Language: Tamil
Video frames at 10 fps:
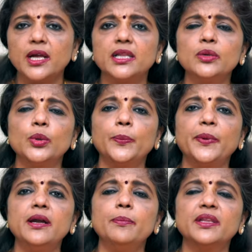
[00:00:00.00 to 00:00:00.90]
உதாரணத்துக்கு ஒரு
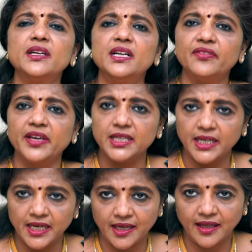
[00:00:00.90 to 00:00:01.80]
பெண் பதினெட்டு வயது
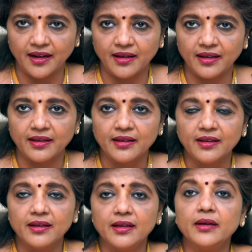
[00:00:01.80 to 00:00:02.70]
கீழே இருக்கிறாங்க
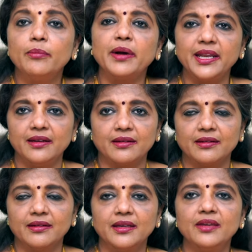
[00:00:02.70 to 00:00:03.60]
மைனர்
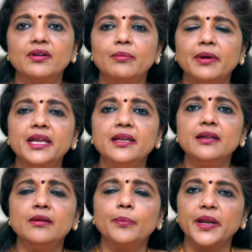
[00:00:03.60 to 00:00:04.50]
இவங்க
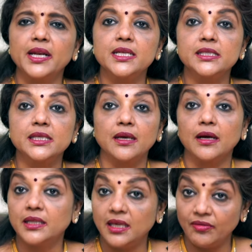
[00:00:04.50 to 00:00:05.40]
மைனர் பிரெக்னன்சி
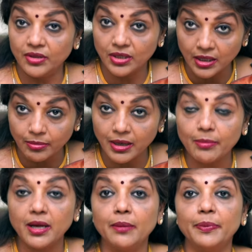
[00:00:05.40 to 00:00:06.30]
அது ஈவன்
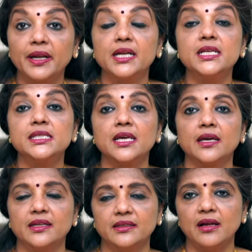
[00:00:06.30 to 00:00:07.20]
திருமணமான பிரெக்னன்சியா
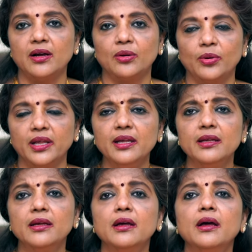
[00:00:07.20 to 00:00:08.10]
இருந்தா கூட
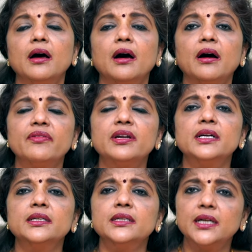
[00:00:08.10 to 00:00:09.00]

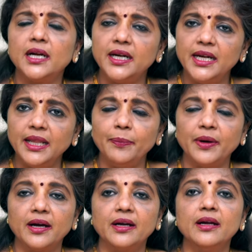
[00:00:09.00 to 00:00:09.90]
அவர்களுக்கு
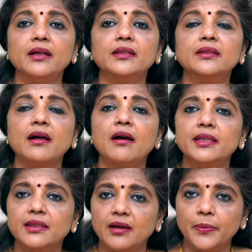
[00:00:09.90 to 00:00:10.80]
கண்டிப்பாக
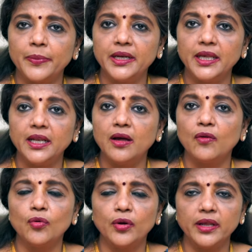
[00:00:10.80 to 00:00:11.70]
தாய் தகப்பன் இல்லை
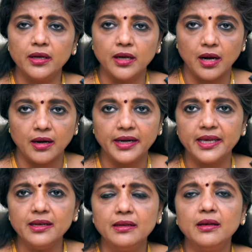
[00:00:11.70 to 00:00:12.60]
அவங்களுடைய
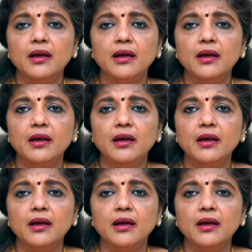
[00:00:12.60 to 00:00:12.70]
கார்டியன்